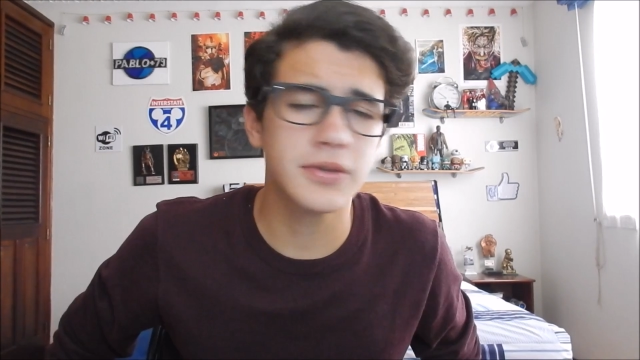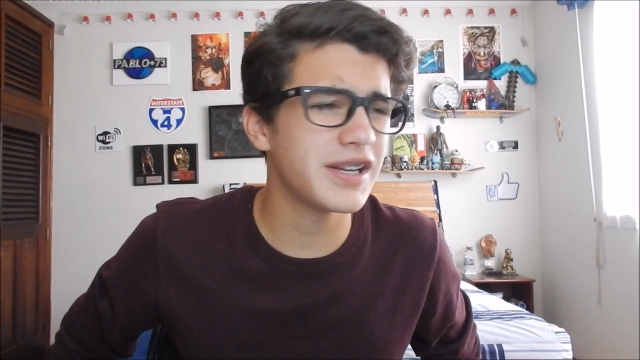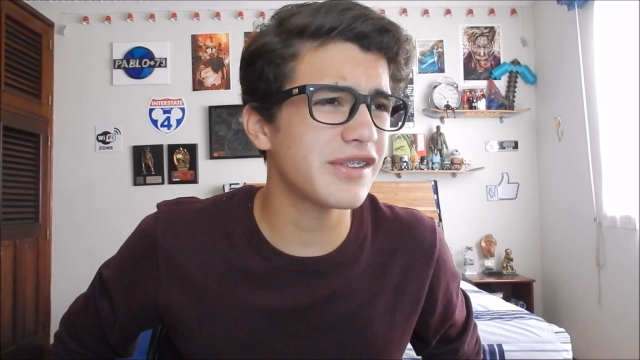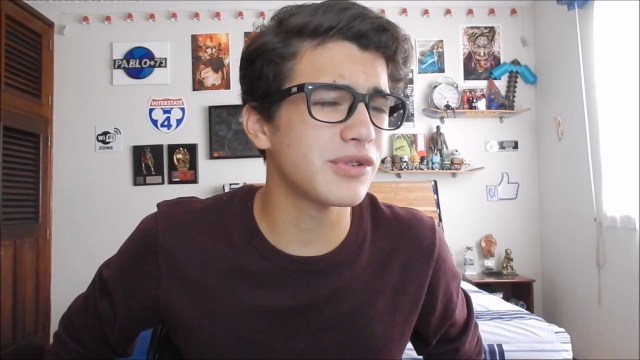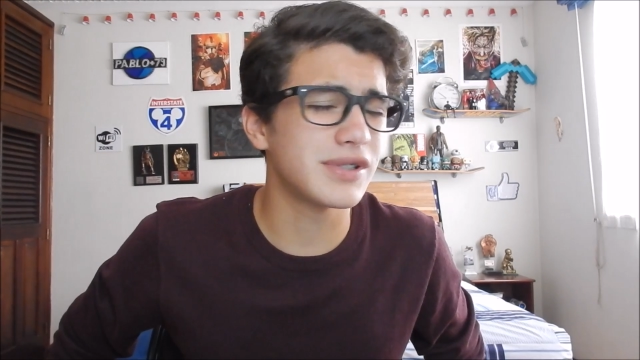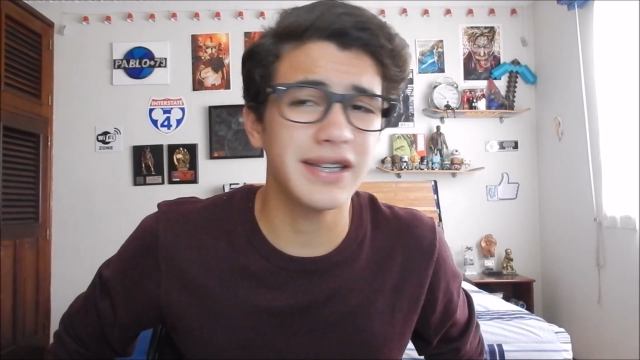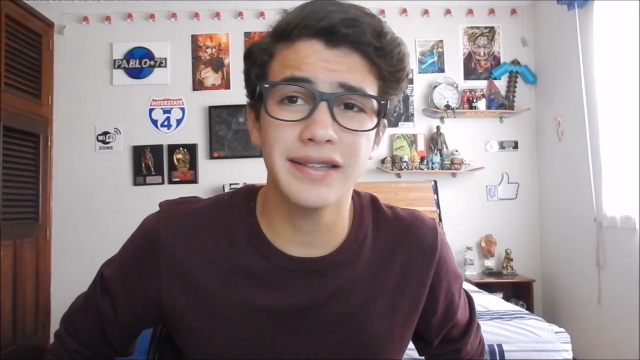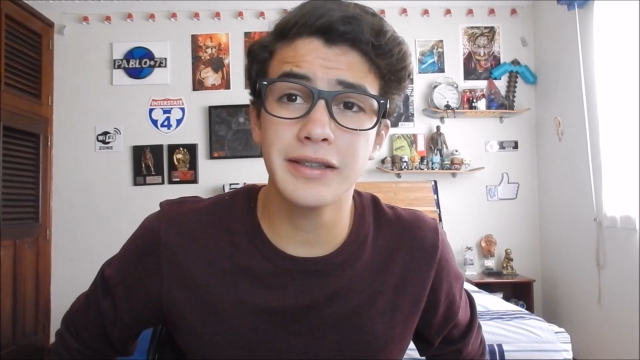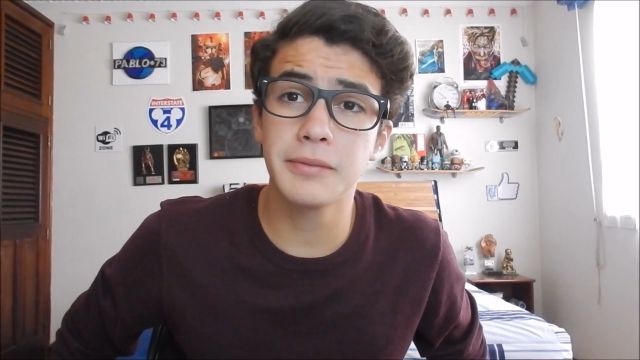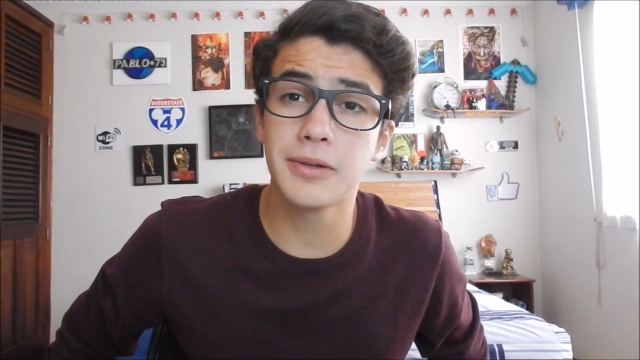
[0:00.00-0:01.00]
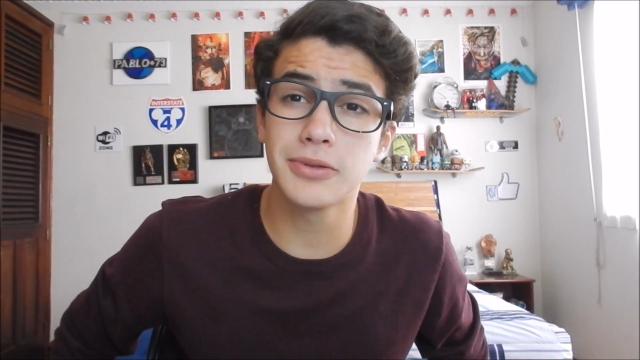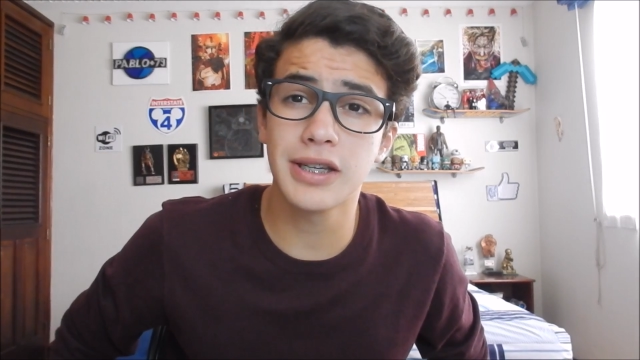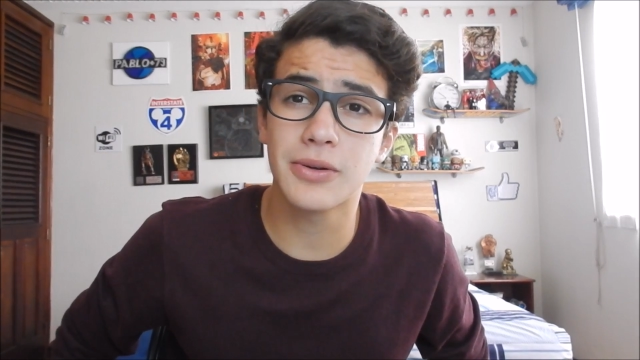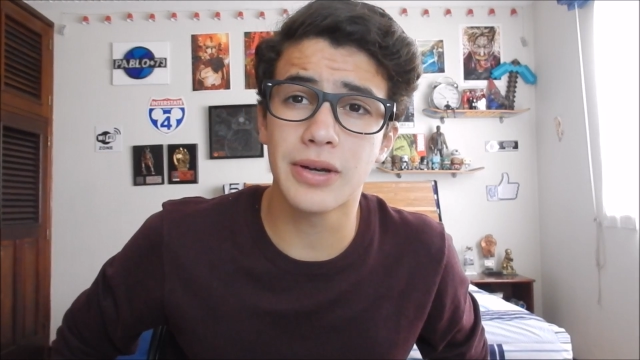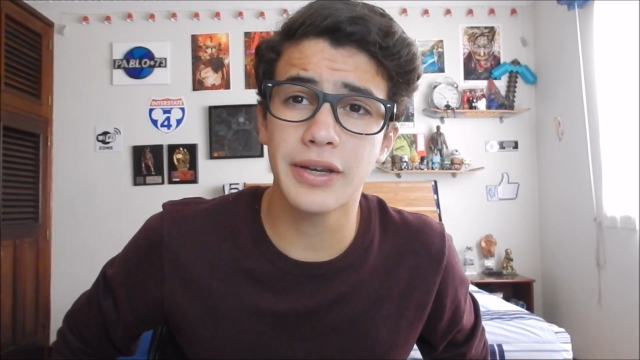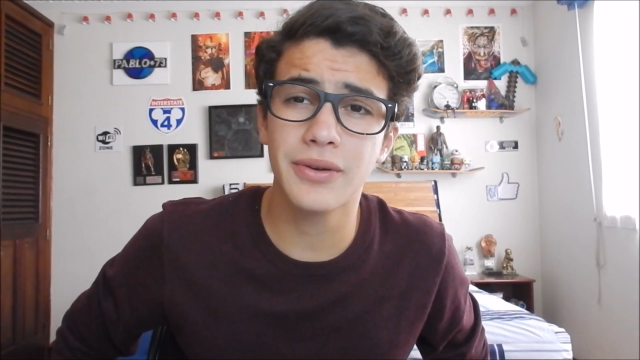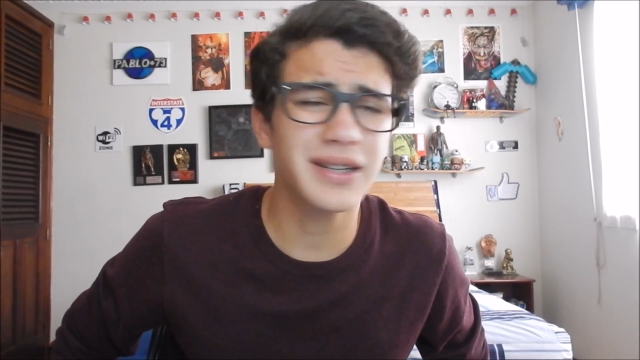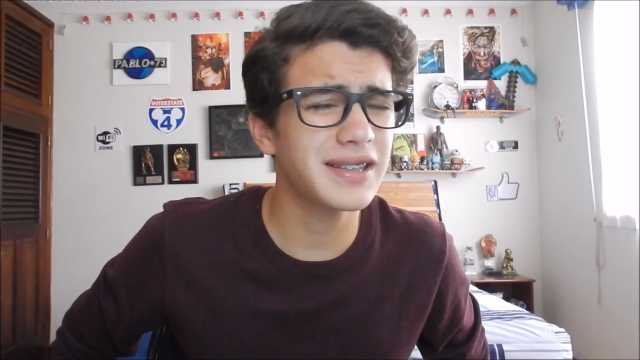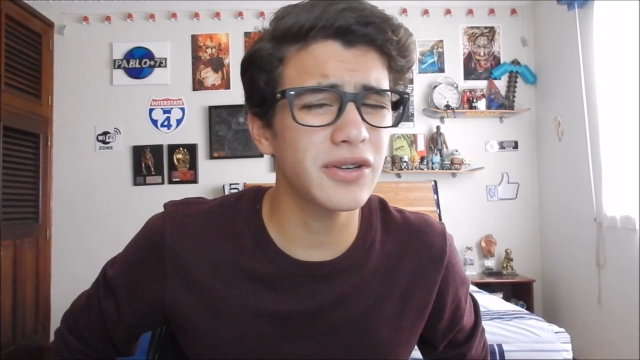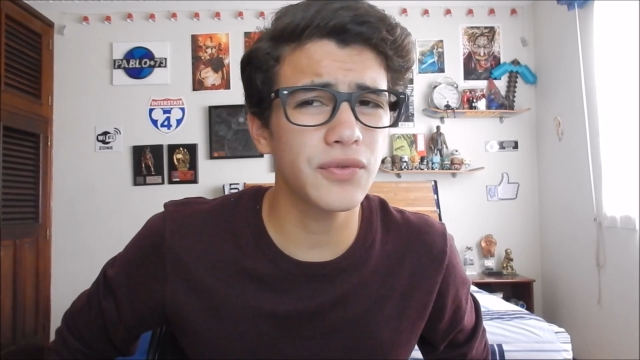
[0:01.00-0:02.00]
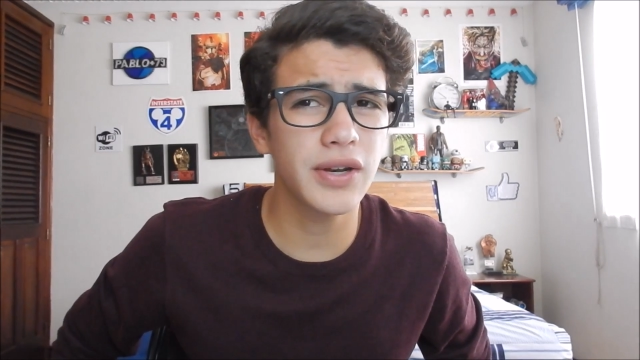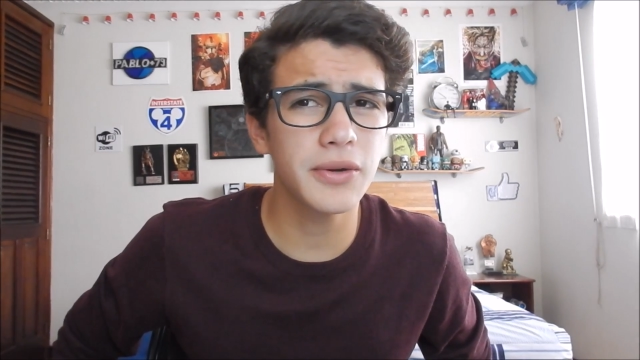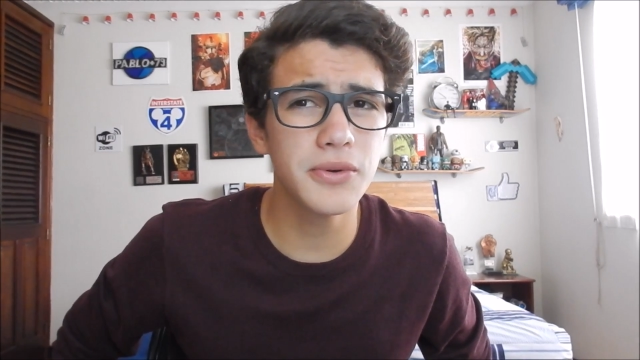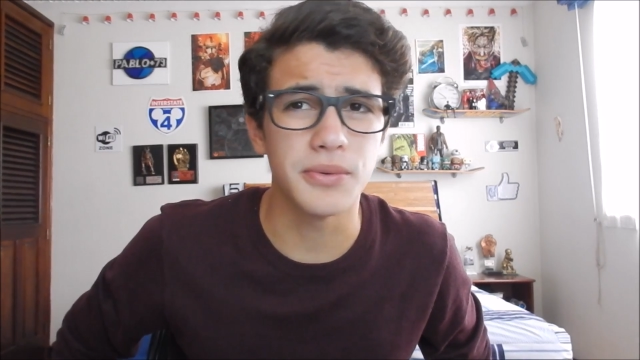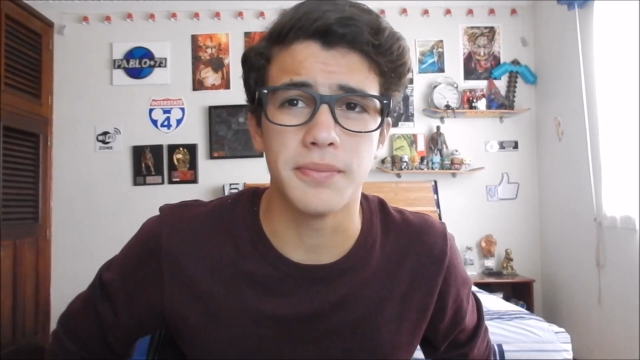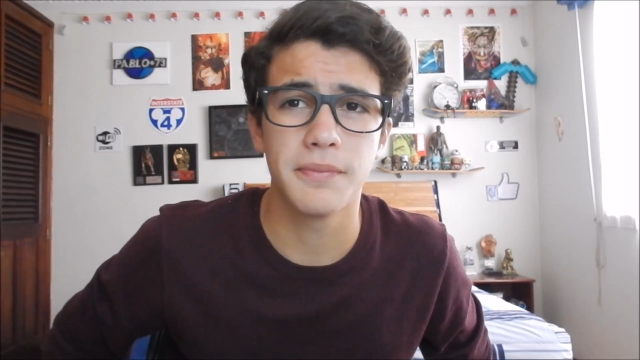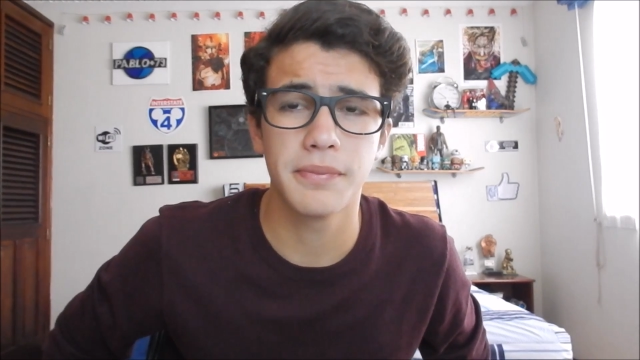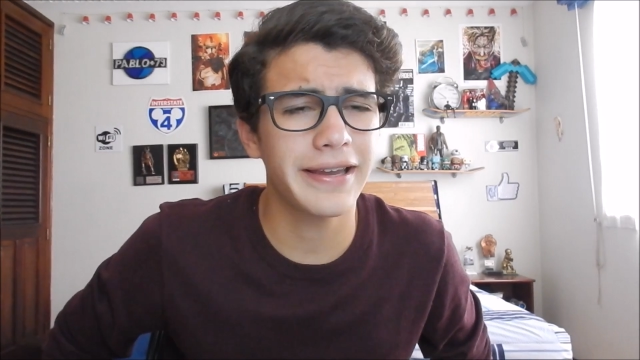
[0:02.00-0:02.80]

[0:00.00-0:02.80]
Por cierto, si ya terminamos el colegio, ¿qué tal nos fue en la U?